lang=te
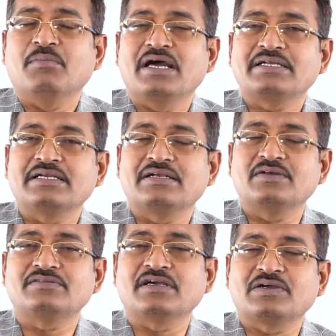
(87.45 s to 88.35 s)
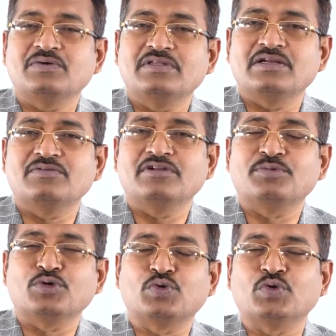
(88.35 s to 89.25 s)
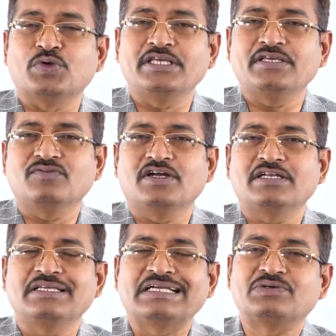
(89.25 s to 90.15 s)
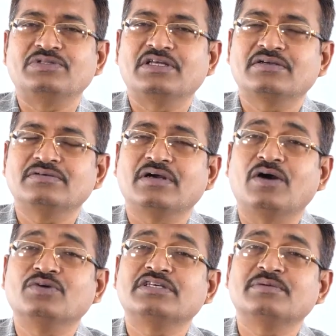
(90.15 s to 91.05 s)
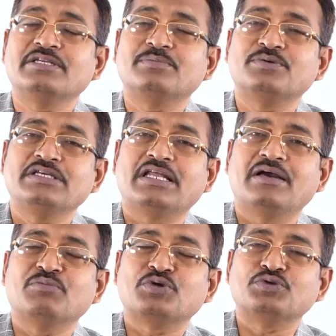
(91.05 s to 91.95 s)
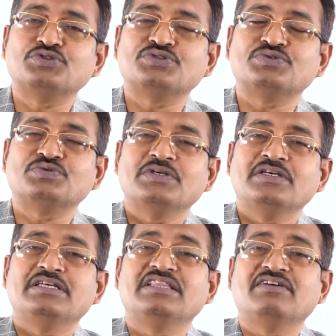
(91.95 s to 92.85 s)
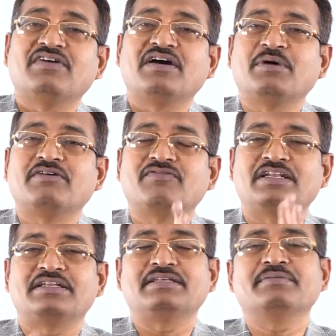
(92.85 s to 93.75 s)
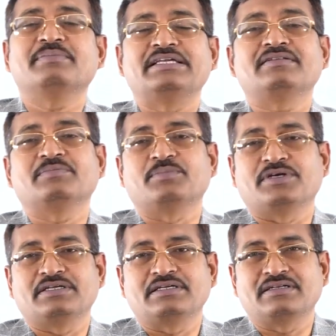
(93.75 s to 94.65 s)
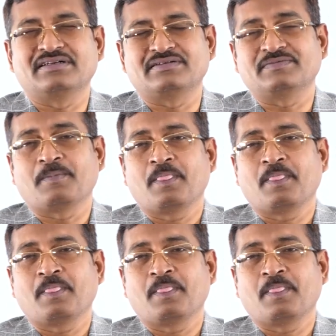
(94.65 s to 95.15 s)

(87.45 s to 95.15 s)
మార్కెట్లో తక్కువ ధర ఉన్నప్పుడు కొని వాటిని ఎక్కువ ధరకు అవసరమైనప్పుడు ఎలా అమ్ముకోవచ్చు ఇన్ ద ఫామ్ ఆఫ్ అన్నది మెయిన్ ఇంపార్టెంట్ అన్నట్టు